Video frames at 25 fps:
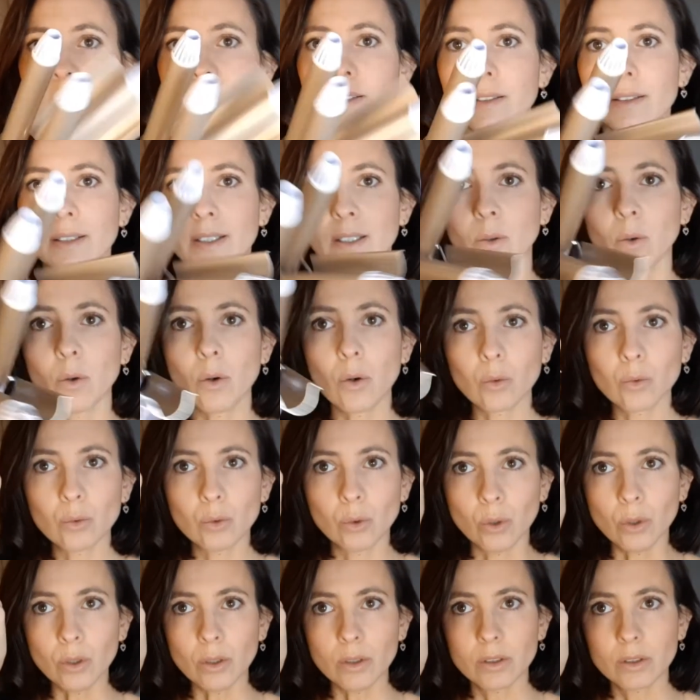C'est des gros
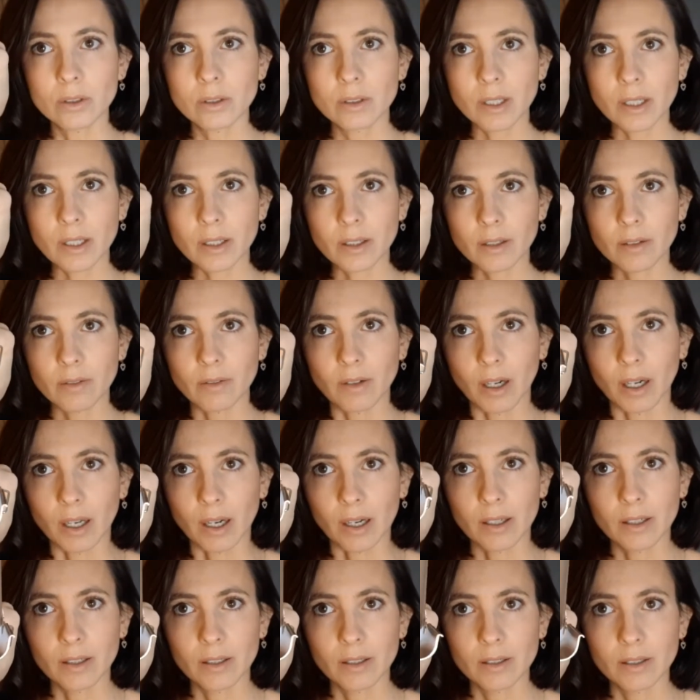rouleaux.
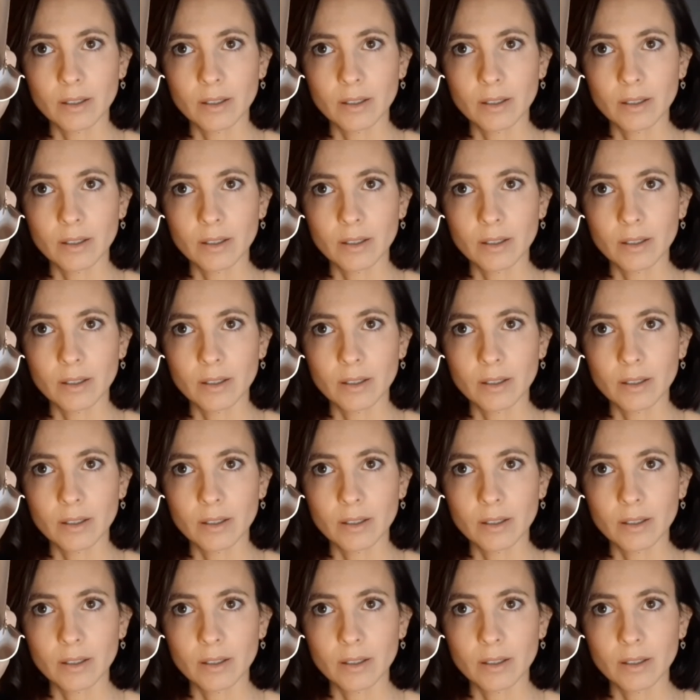voilà.